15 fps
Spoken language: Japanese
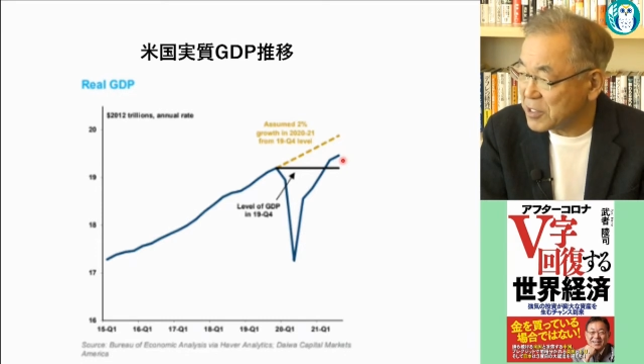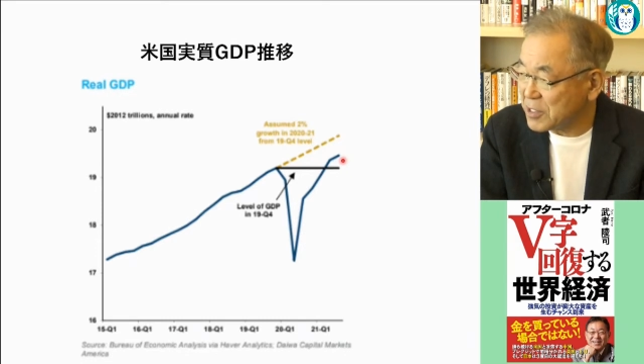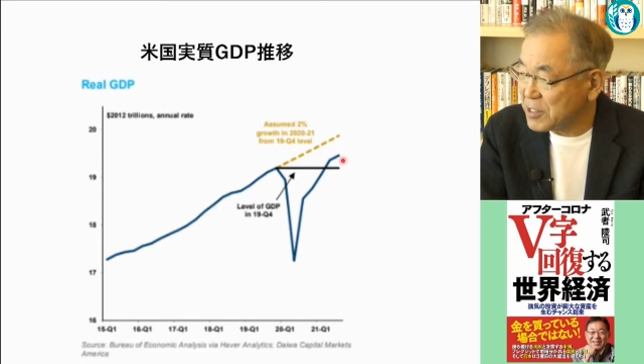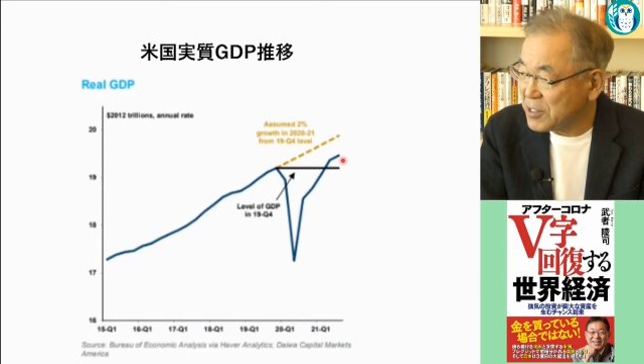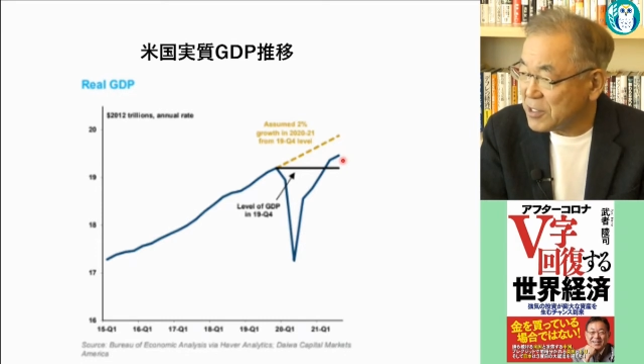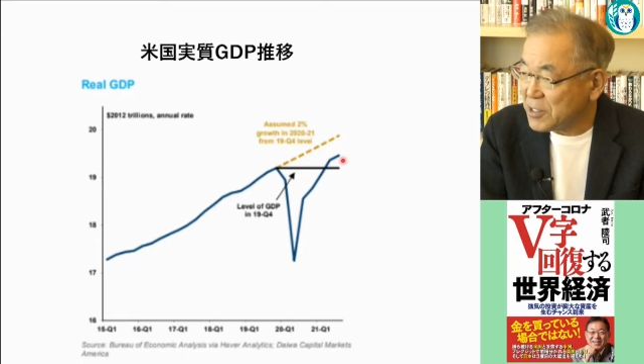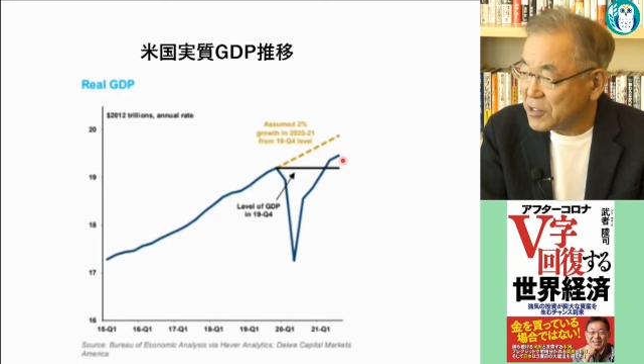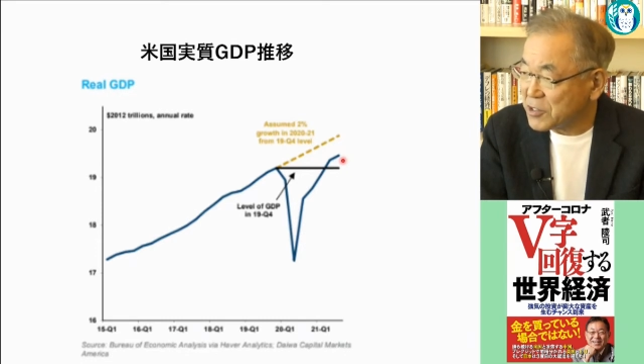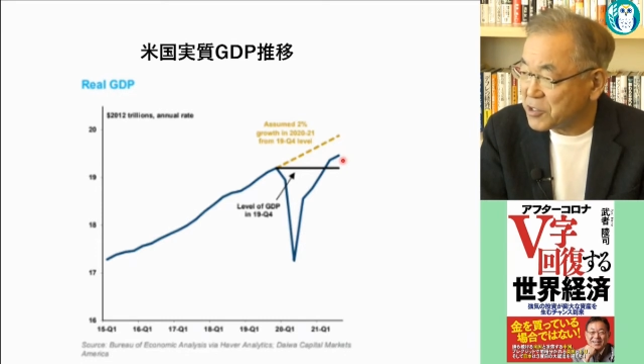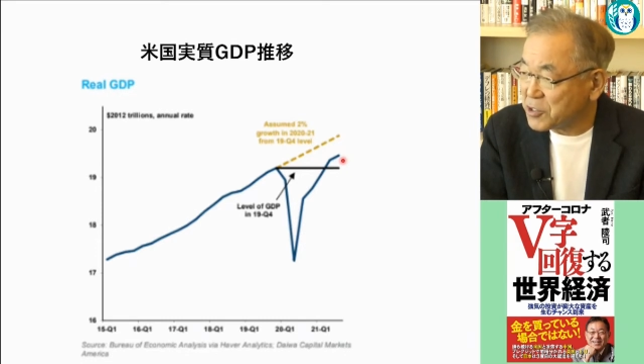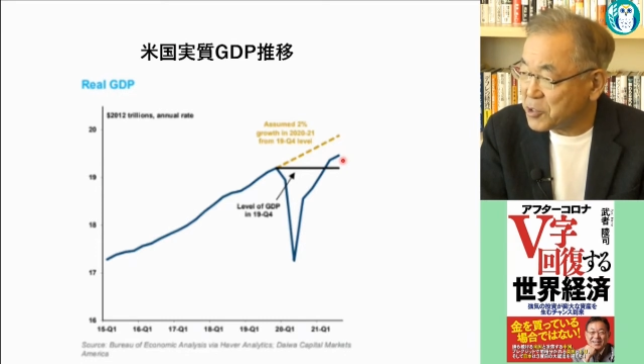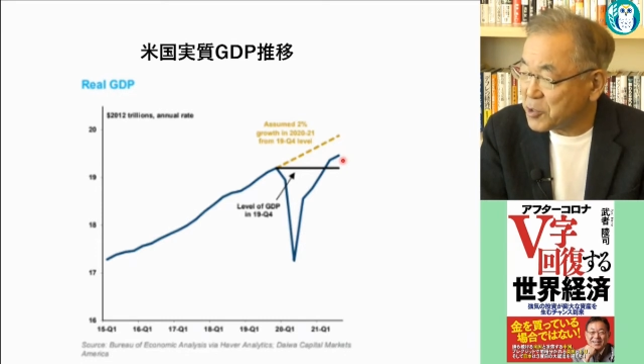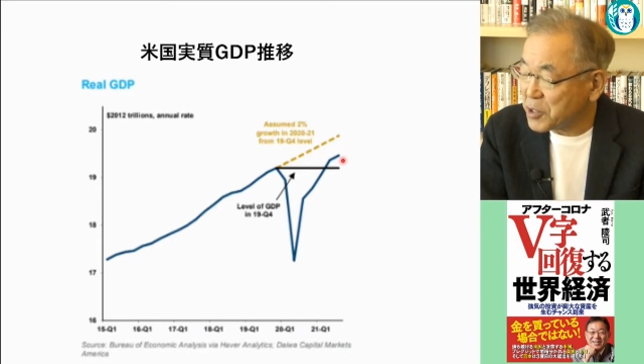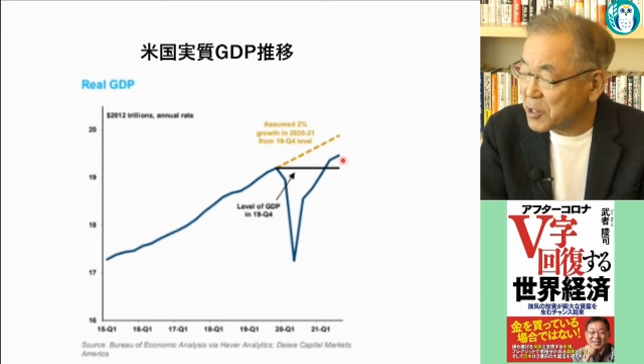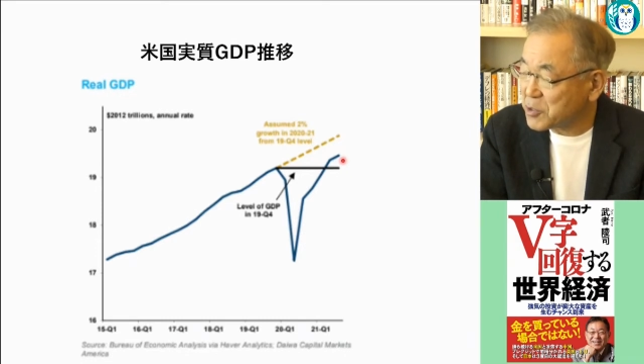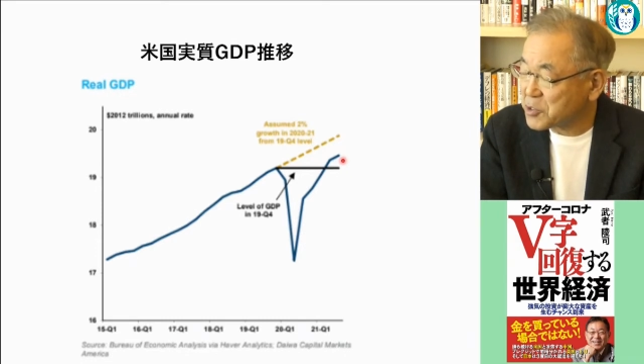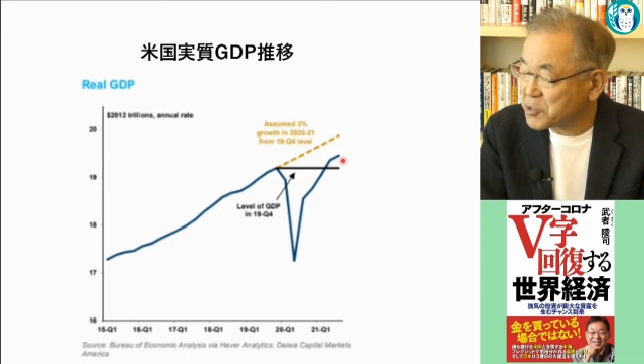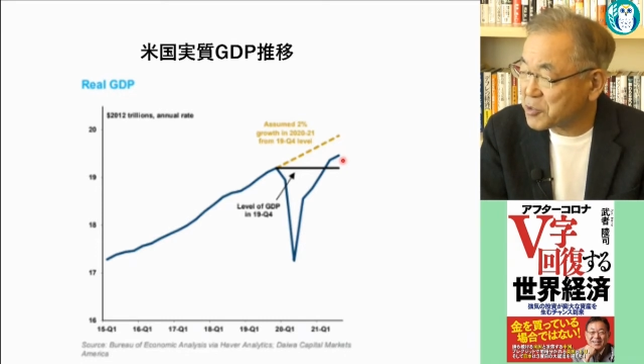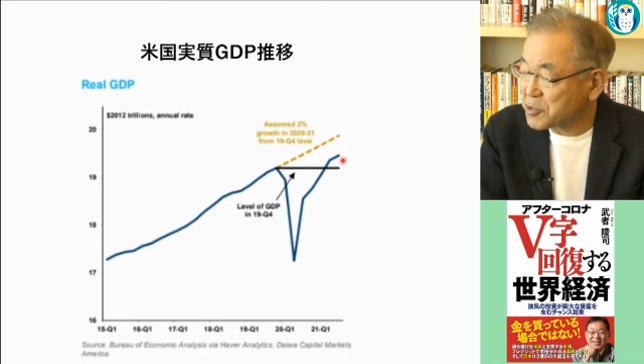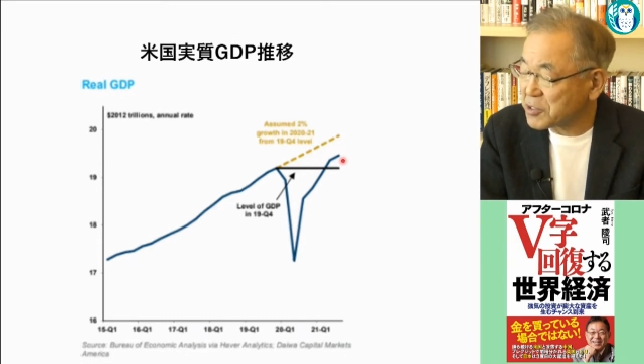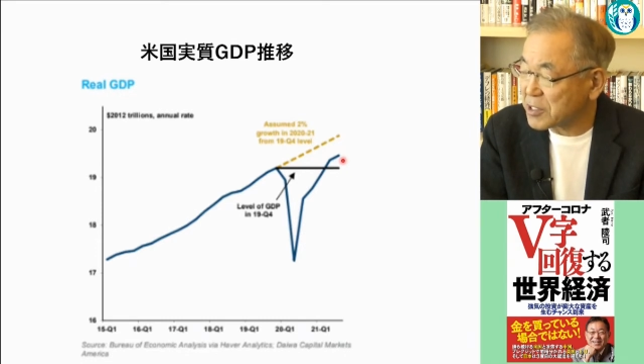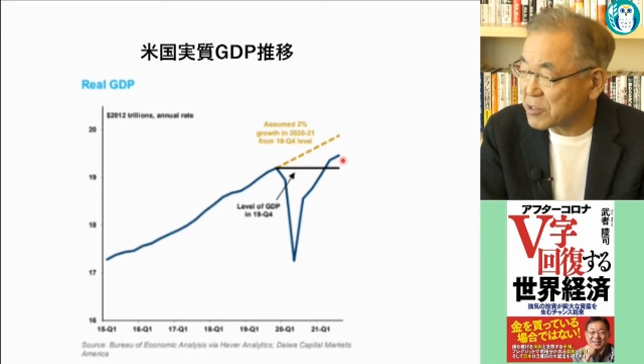に需要が落ち
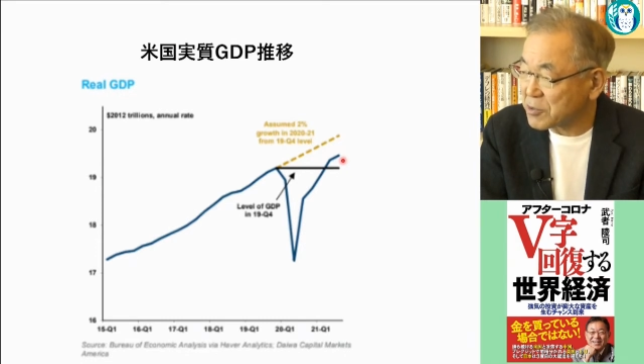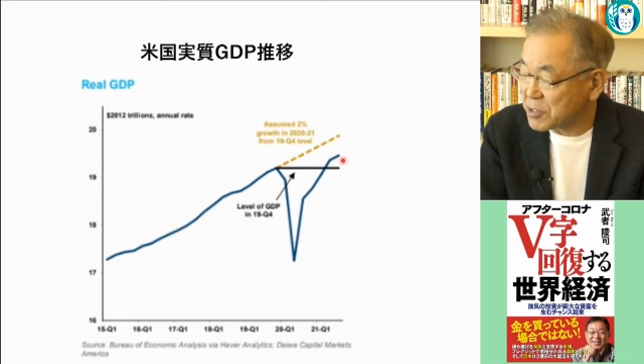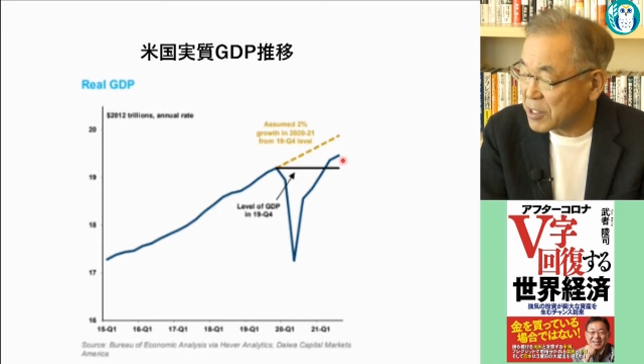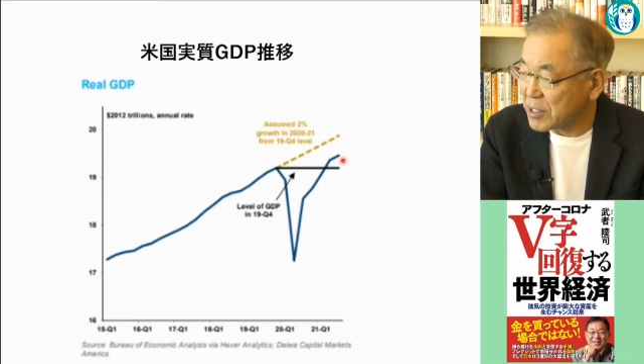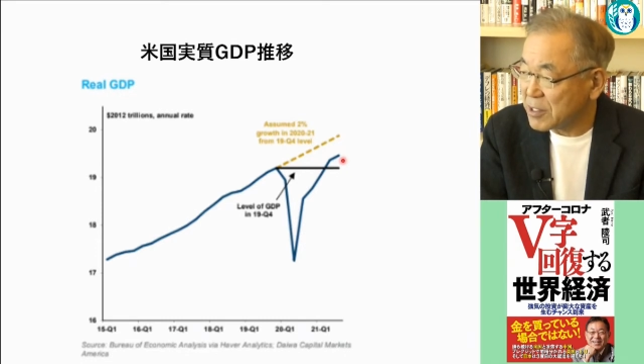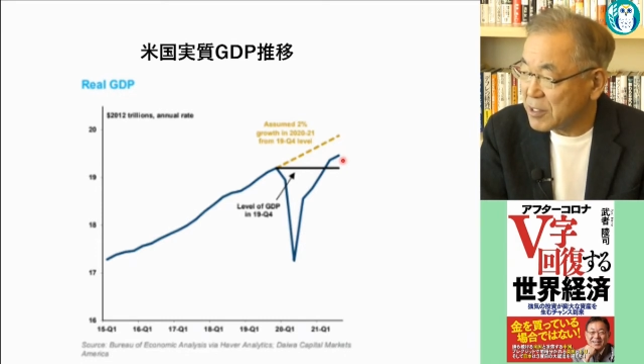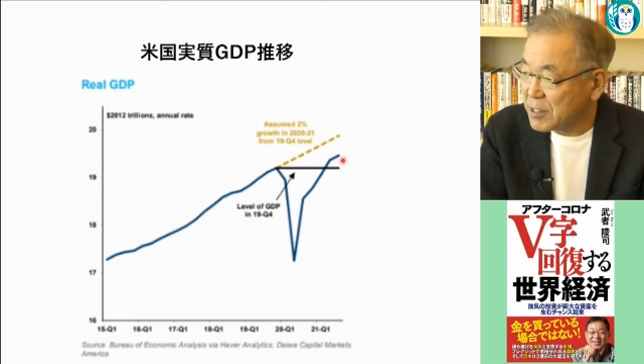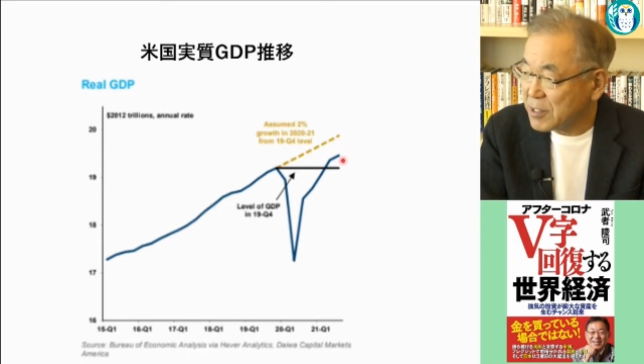込んだので、